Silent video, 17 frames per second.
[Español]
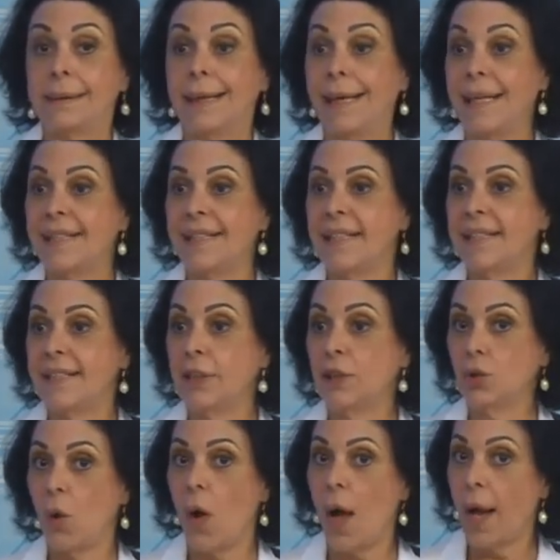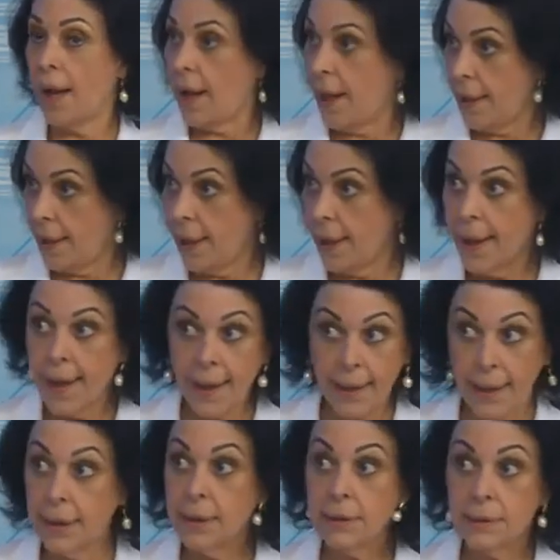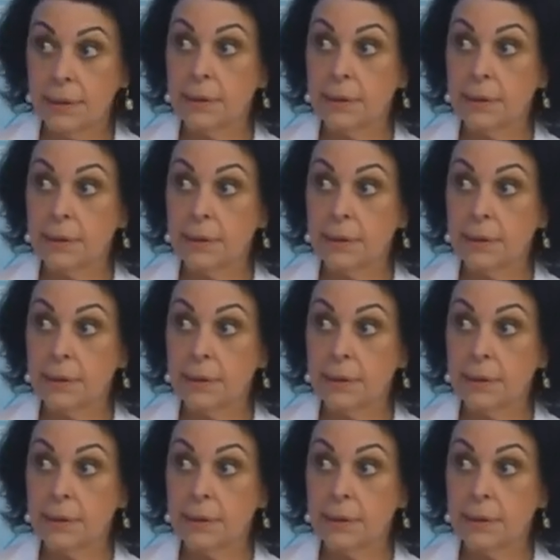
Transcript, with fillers: te necesito acá en Caracas